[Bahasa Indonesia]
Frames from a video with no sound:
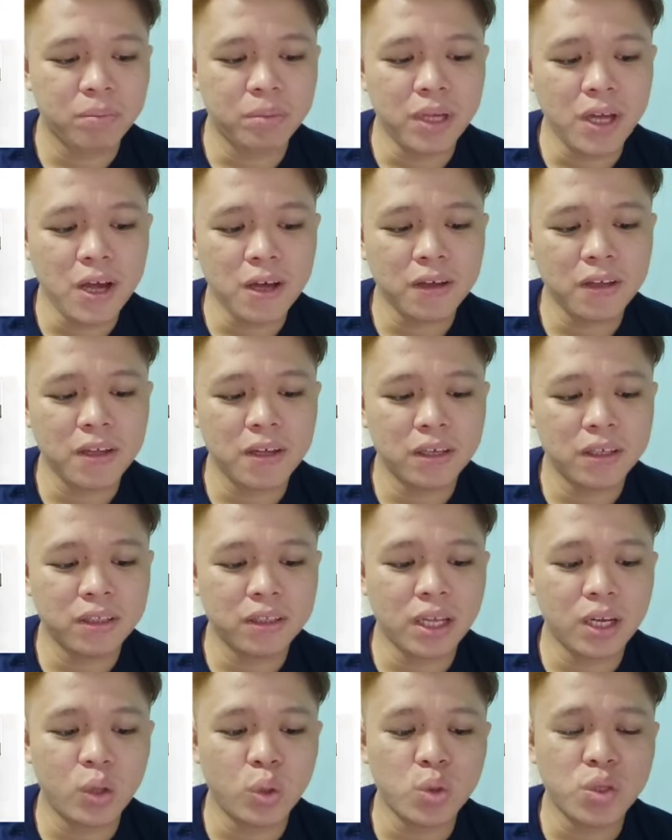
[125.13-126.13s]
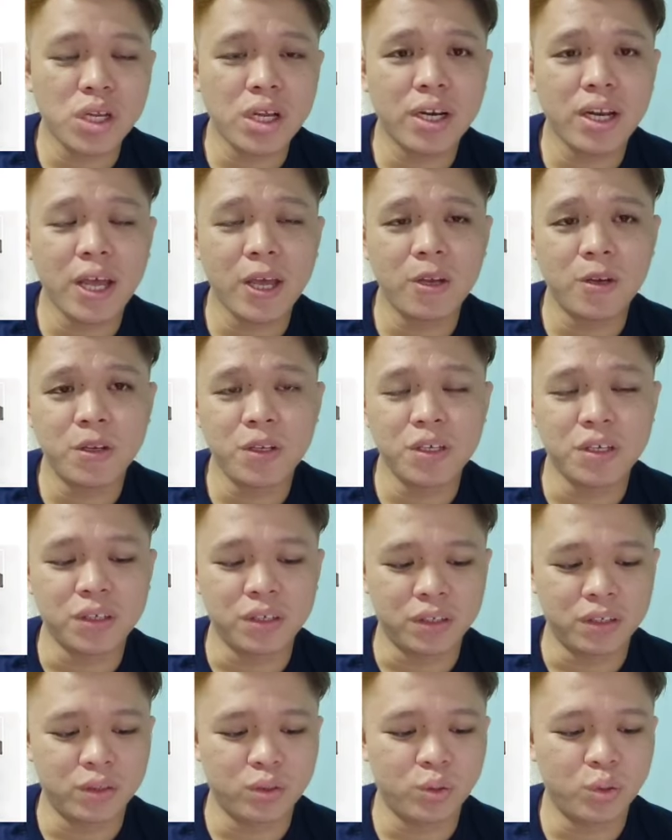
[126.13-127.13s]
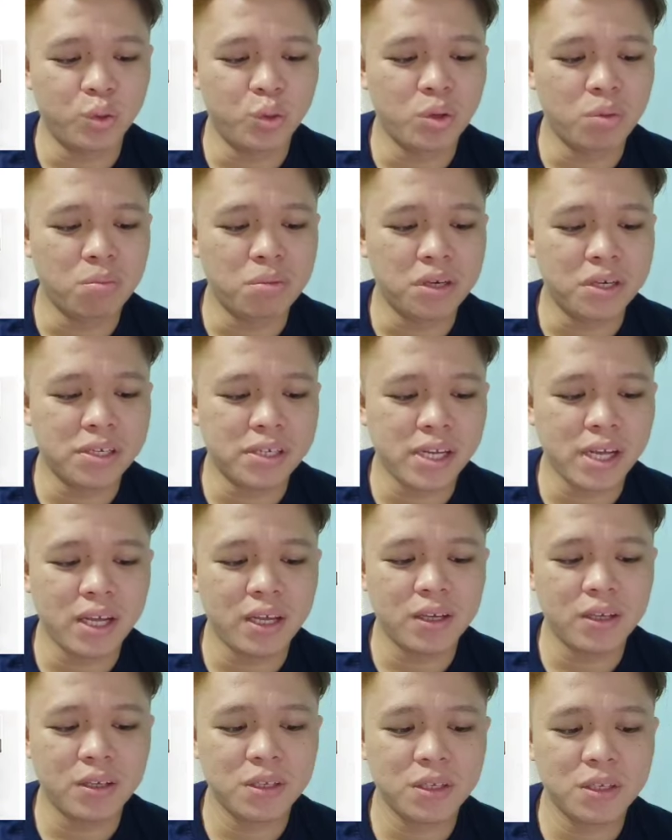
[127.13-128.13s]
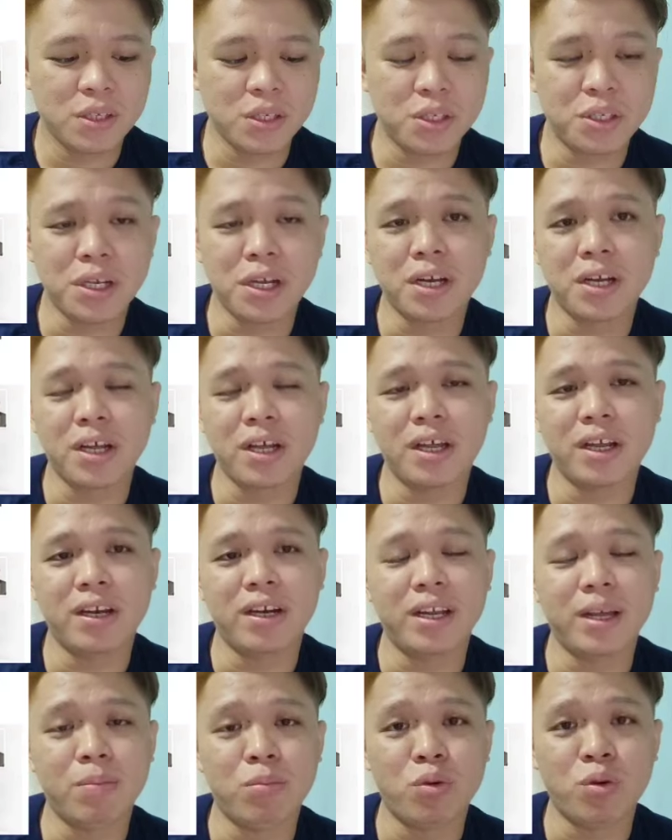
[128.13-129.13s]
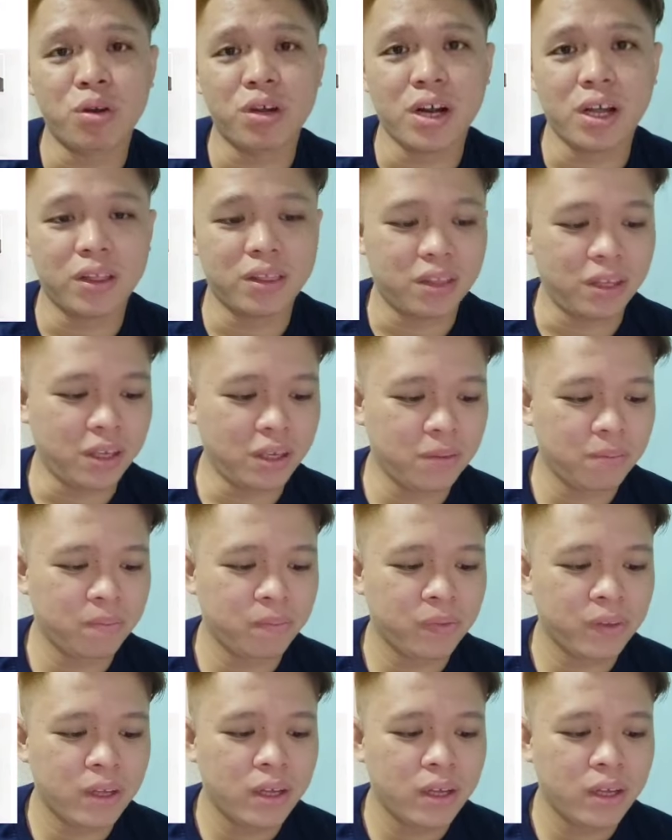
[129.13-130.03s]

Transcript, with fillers: pihak yang ketandusan idea untuk bersaing secara demokratik,